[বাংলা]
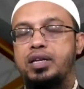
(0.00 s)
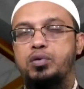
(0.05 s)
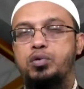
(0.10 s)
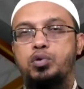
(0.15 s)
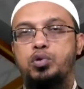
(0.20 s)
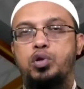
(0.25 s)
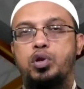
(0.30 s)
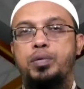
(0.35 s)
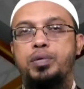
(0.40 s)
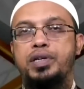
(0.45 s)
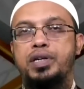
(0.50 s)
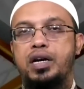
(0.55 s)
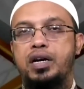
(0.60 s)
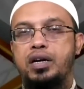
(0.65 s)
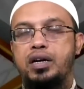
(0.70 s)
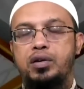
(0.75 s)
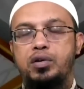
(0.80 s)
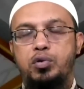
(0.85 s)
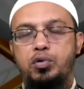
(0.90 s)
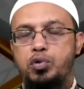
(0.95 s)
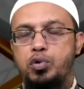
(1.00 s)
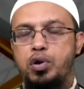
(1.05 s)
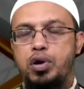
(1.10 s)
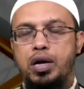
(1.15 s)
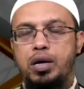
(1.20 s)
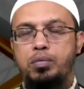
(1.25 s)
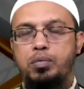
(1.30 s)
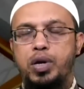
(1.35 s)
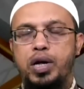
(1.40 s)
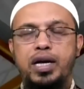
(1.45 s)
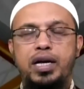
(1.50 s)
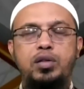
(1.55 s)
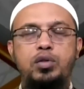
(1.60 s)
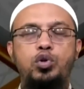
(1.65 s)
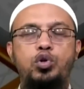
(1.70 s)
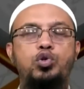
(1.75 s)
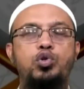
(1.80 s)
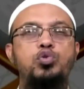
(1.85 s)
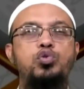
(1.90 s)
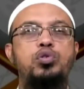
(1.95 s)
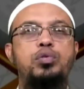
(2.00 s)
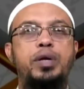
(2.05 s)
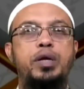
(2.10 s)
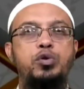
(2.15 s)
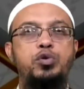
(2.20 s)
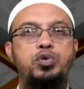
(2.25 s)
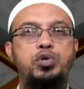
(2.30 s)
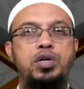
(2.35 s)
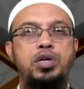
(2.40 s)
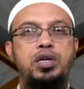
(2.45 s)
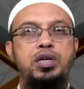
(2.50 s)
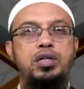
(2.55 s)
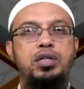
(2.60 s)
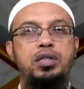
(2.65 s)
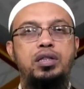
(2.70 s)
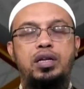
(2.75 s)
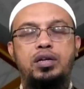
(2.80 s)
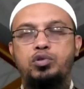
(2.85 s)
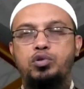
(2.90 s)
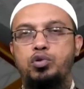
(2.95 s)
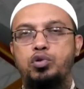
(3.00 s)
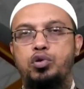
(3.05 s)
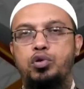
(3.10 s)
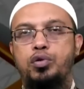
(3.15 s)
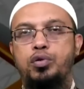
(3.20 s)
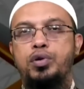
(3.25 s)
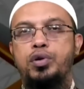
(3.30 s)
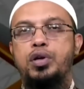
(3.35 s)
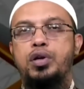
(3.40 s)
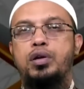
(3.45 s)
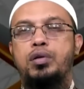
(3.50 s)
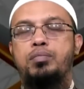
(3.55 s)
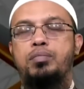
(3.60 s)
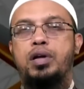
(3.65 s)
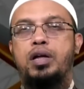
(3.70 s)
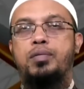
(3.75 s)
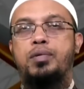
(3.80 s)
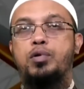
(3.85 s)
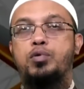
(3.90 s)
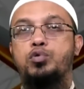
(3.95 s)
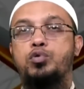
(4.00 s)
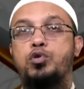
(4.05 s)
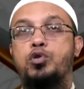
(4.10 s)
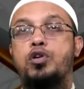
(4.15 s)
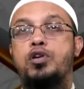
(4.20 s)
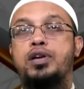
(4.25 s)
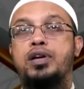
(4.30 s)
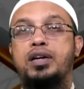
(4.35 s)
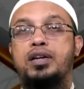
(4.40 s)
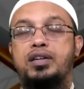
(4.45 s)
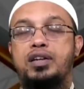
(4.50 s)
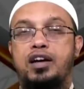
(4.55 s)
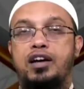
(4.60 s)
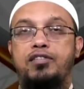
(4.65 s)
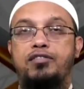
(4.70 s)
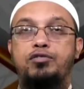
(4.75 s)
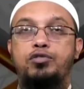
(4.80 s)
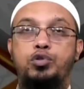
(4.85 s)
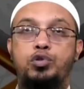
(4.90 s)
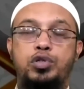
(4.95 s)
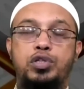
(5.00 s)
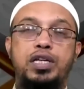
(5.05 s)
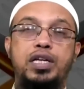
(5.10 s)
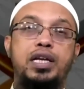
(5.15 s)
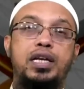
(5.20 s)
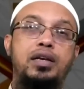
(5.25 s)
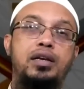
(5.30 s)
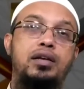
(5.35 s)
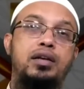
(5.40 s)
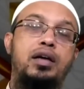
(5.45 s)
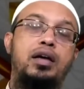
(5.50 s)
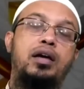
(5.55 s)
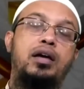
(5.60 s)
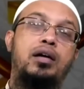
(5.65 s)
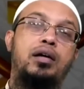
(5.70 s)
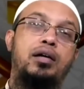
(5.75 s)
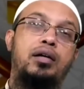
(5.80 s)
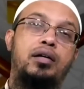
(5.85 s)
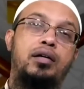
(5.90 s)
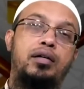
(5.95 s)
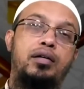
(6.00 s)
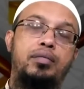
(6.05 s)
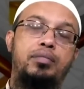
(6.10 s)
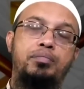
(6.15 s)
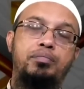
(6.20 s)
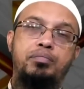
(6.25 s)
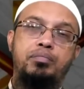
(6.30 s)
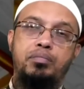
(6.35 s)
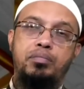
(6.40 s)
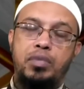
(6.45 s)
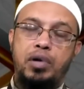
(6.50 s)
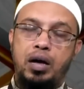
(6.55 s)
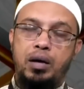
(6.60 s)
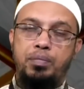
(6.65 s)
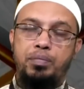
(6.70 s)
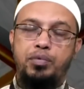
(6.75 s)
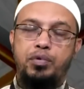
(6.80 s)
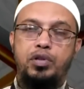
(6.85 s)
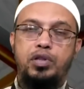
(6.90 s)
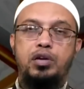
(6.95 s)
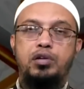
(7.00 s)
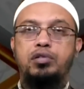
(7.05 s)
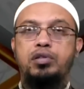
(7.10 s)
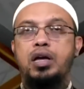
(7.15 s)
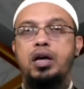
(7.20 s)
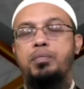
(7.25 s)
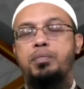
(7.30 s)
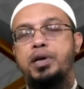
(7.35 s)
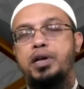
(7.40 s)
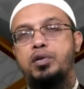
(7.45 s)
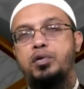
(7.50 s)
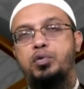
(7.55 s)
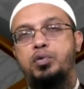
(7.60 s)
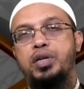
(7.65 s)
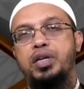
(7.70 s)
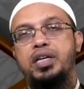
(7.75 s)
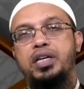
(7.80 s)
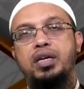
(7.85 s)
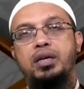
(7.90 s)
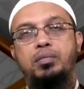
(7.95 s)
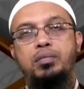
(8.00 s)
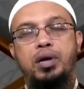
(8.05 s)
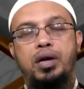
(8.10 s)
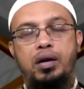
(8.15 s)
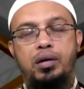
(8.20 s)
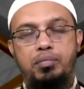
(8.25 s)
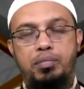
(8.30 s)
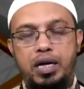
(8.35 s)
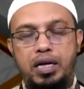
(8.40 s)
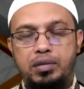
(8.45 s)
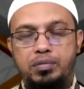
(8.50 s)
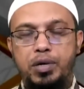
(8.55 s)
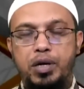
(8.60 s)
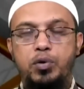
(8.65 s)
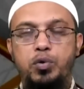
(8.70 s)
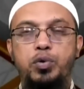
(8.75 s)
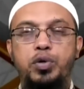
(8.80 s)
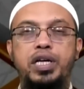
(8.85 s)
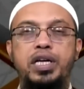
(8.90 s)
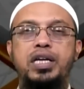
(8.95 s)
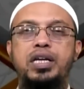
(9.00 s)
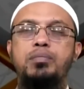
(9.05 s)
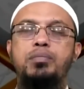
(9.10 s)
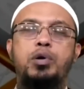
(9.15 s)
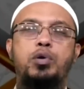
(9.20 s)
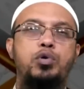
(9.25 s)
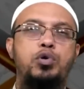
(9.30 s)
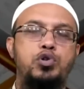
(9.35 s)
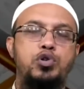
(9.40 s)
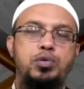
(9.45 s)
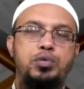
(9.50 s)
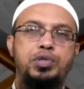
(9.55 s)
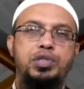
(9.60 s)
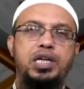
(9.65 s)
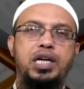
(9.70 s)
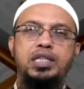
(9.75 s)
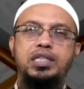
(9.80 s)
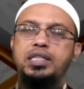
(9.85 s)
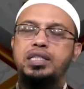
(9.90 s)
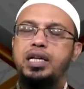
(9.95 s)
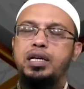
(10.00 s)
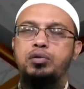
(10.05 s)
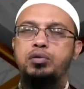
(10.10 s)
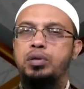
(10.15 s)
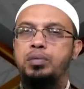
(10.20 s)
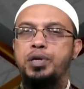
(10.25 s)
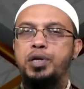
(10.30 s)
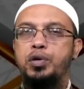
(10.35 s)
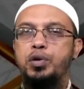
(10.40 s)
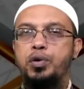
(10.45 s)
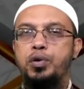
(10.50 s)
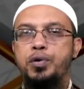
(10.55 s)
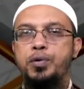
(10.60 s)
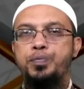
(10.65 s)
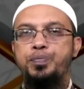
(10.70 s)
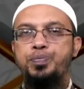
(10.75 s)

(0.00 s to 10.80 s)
আদায় করতে হবে টানাটানি করে ধরে রাখবো না একান্ত অসুস্থ মানুষ তার জন্য বারবার উজু করাটা টাফ জটিল হাঁপ কথা কথা হাঁপানির রুগী কিংবা এজমার রুগী কিংবা অন্য সমস্যা আছে তার কথা ভিন্ন